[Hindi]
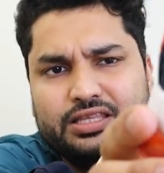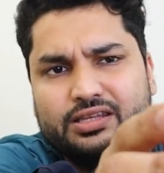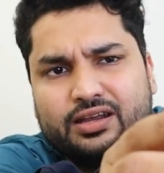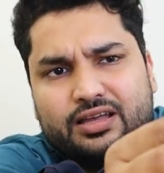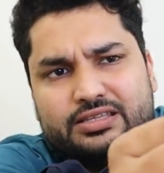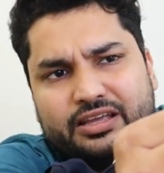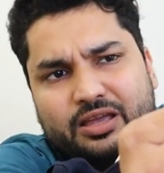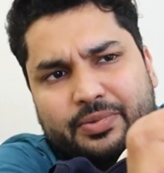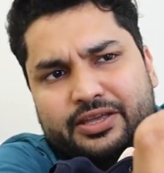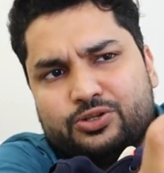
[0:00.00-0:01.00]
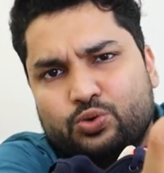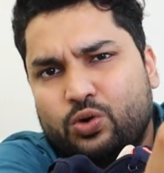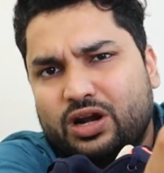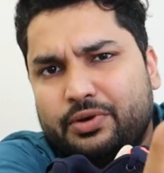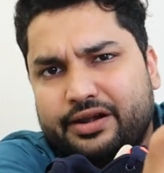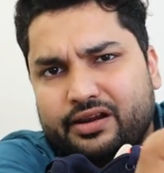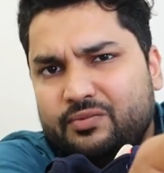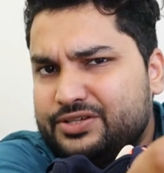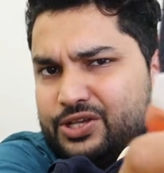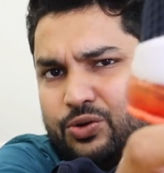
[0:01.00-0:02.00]
इतना जगह पे ये सोल का
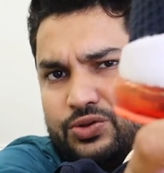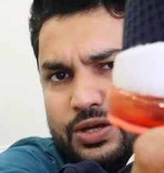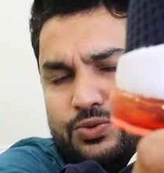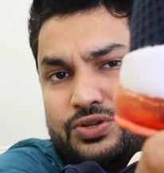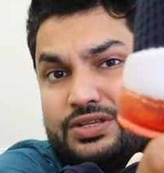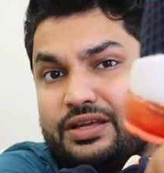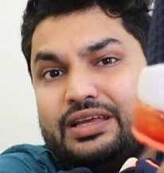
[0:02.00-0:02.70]
मटेरियल मिसिंग होता है उससे